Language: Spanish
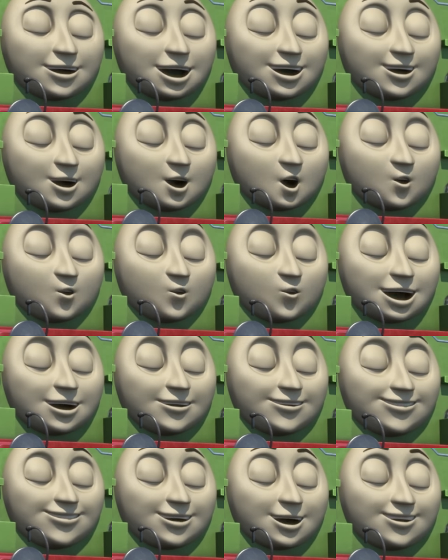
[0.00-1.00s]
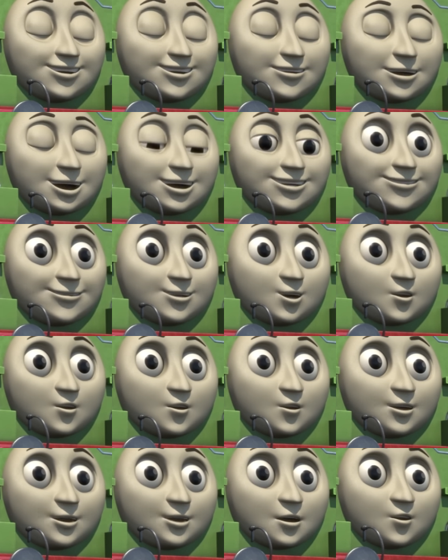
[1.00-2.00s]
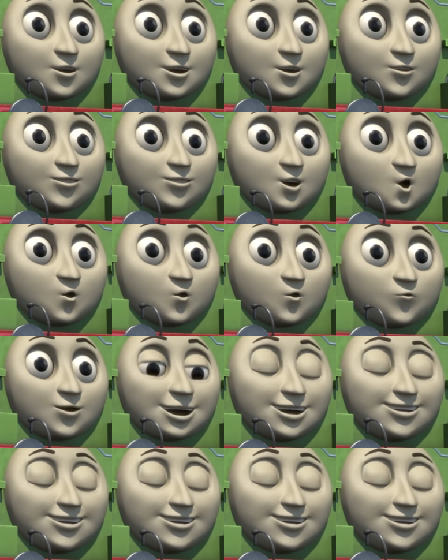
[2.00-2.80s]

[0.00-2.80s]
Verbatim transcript: Como siempre digo, Dexter, solo hay dos